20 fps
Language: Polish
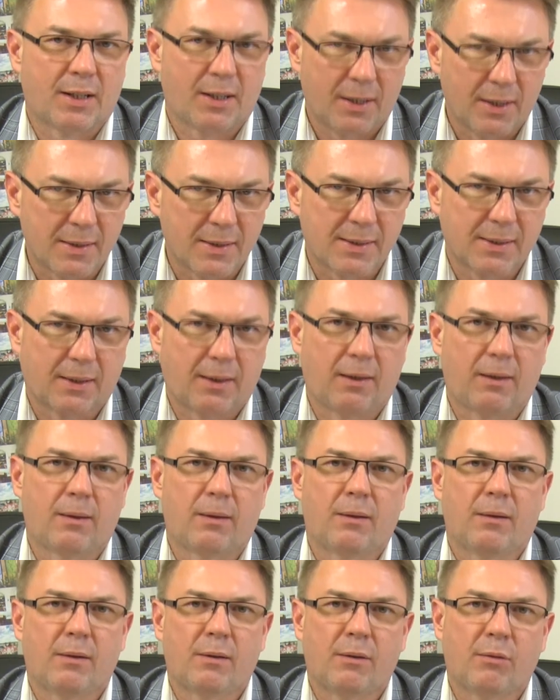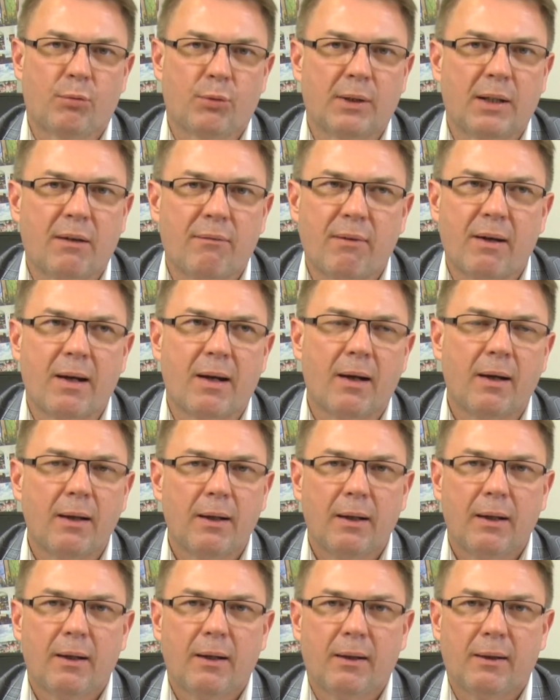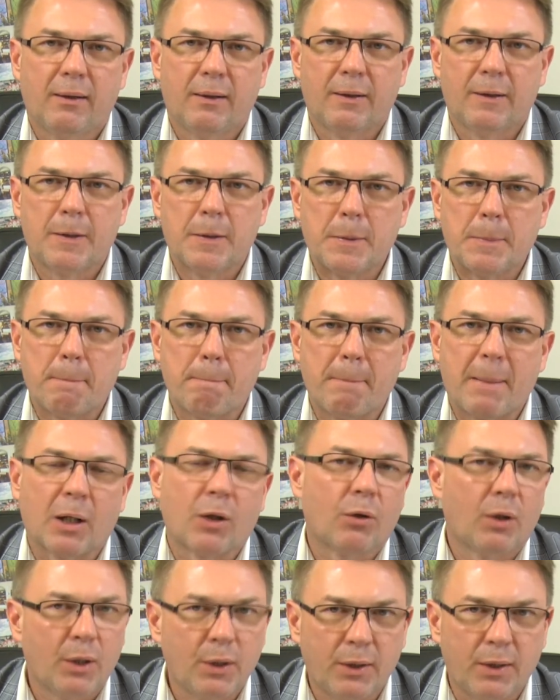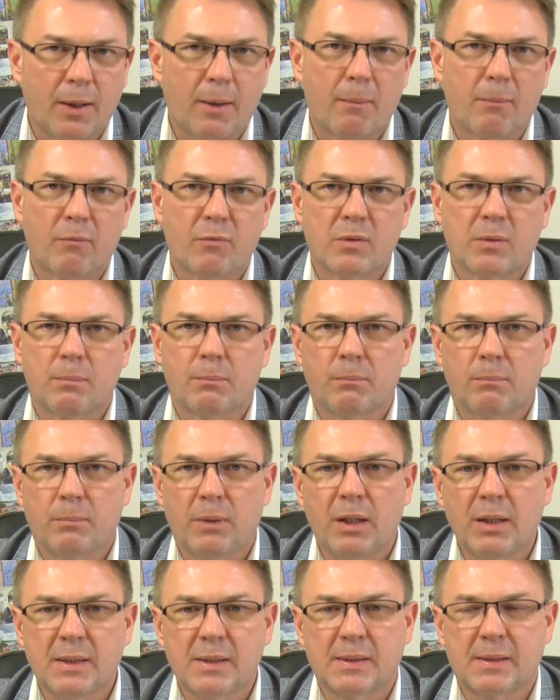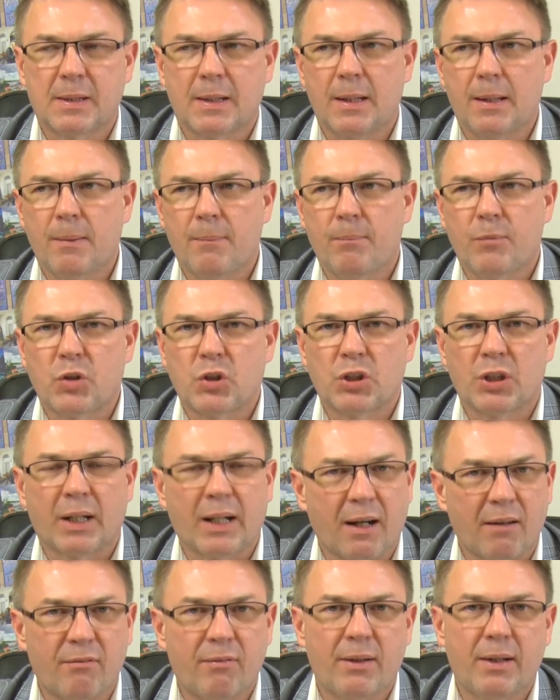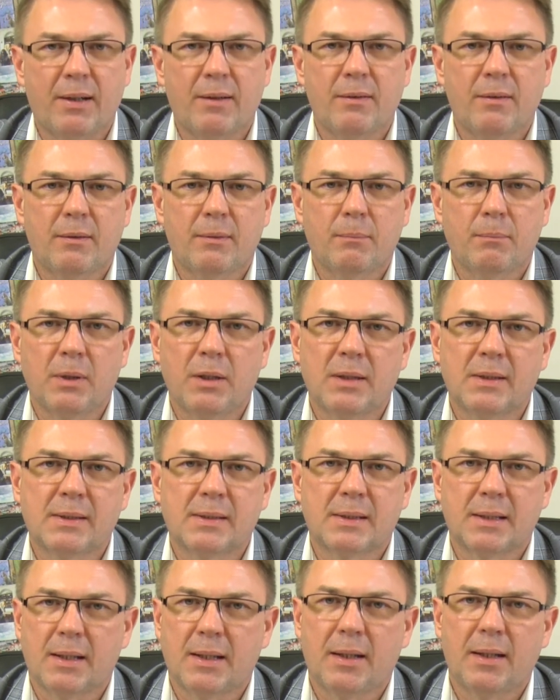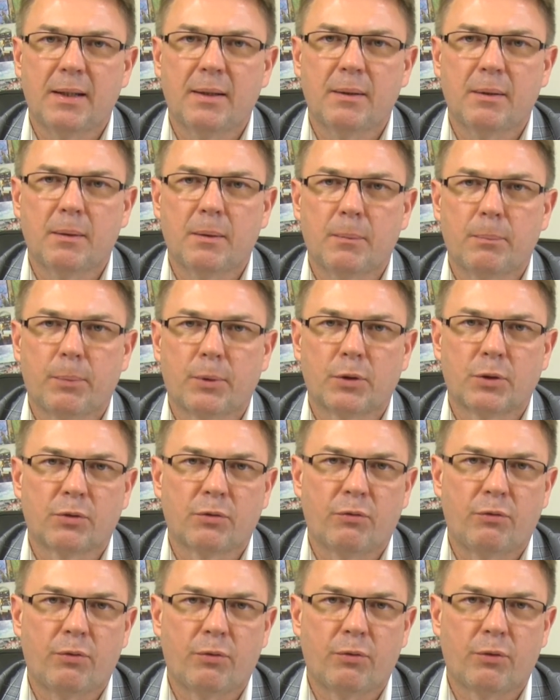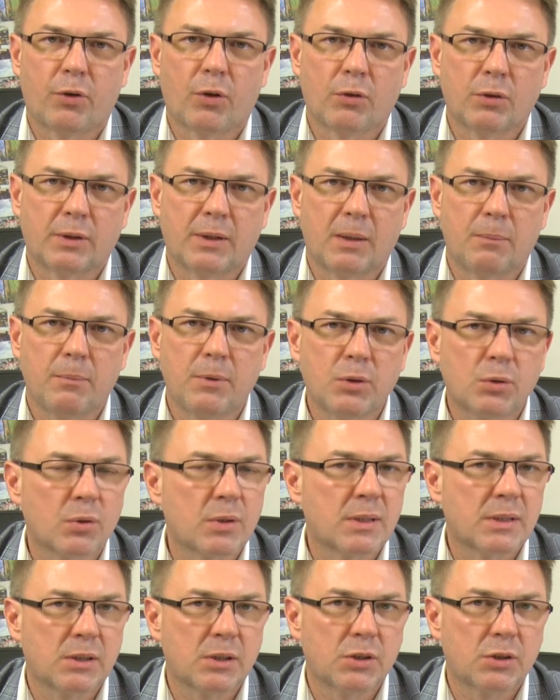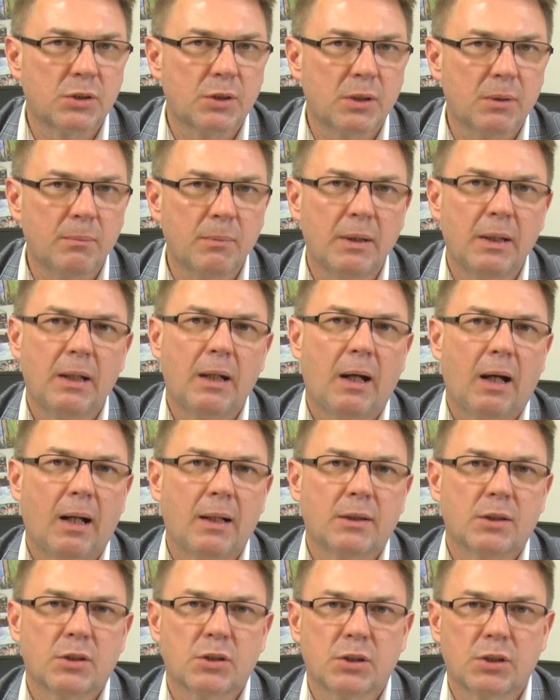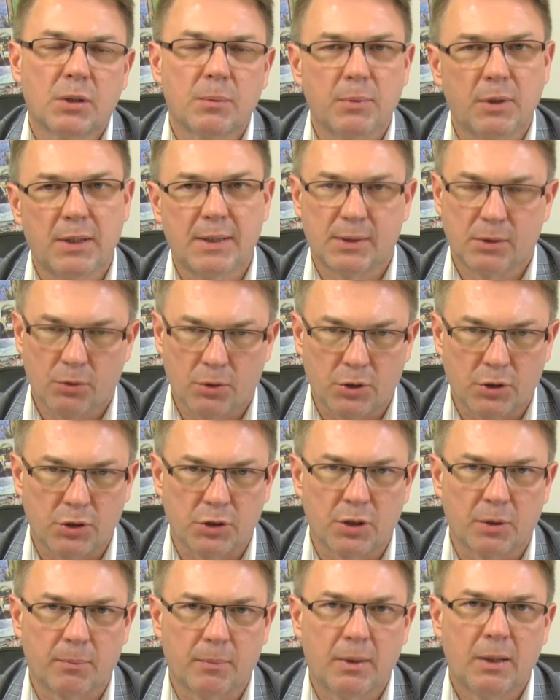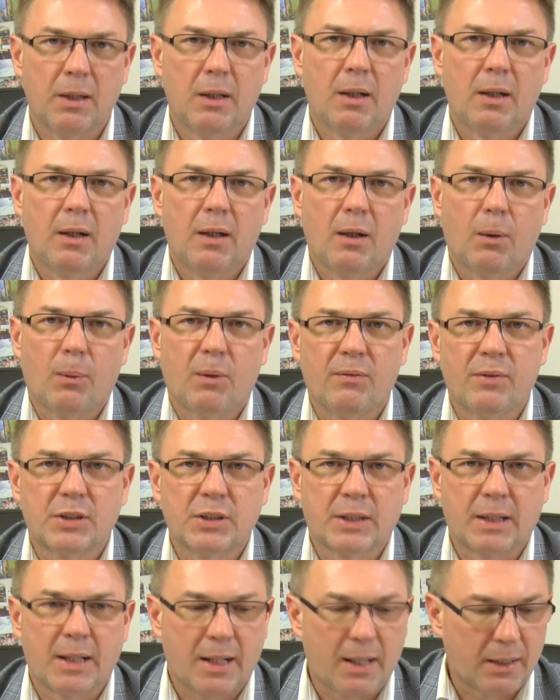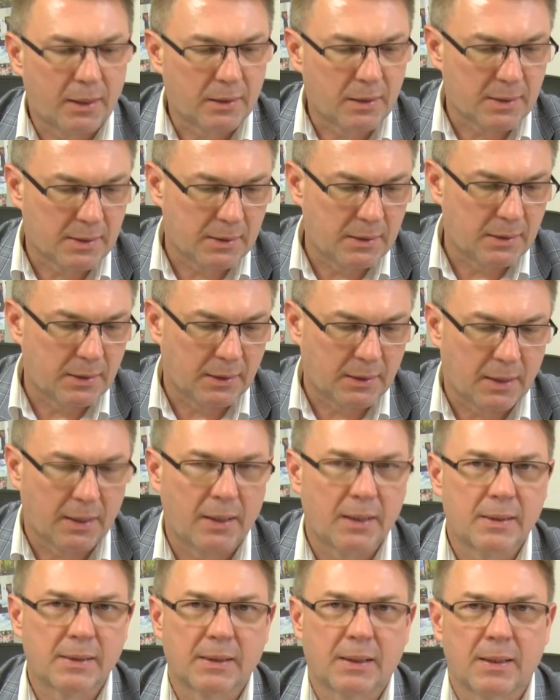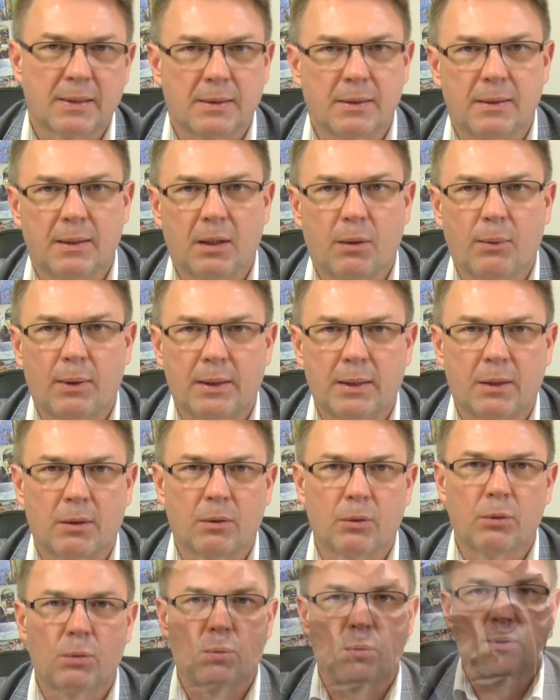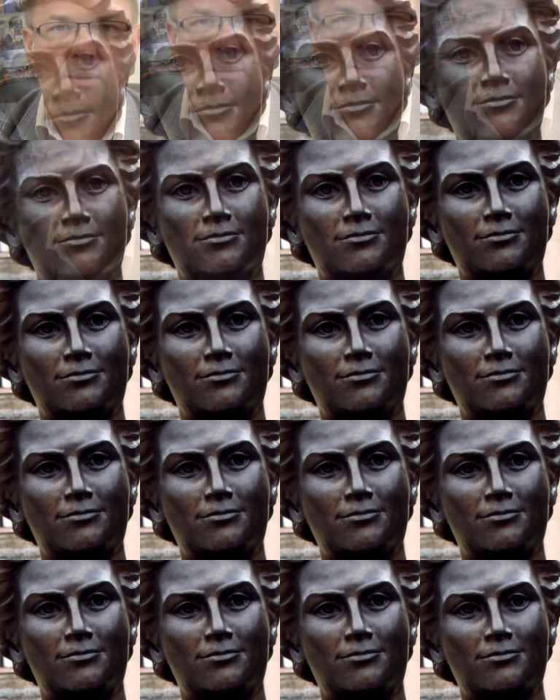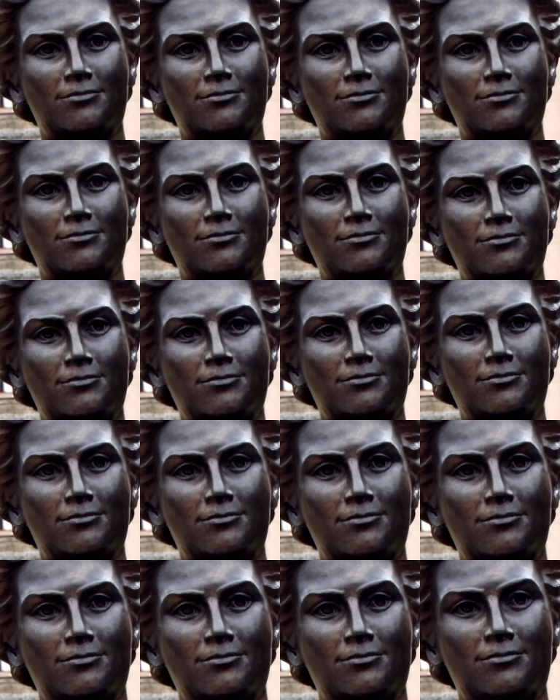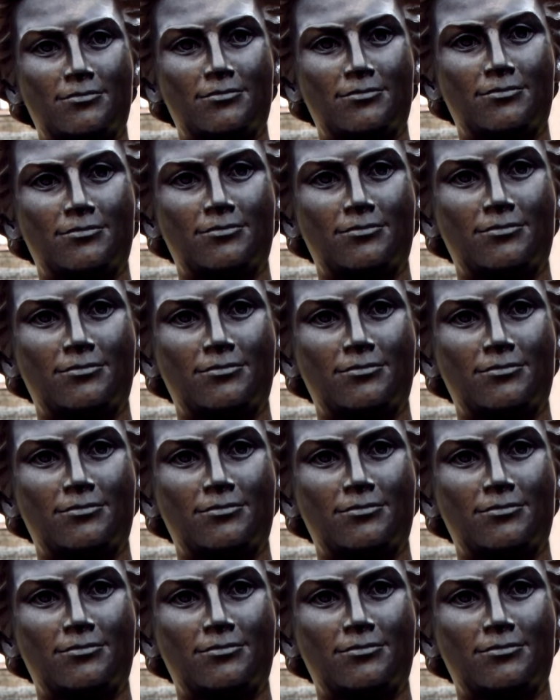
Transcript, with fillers: Krachelskiej. E, Włodawa e, ma kolejne miejsce, ciekawe miejsce e, pod kątem i turystycznym, ale też tym historycznym. Ławeczka Krystyny Krachelskiej stanęła na rogu ulicy 11 listopada mm, a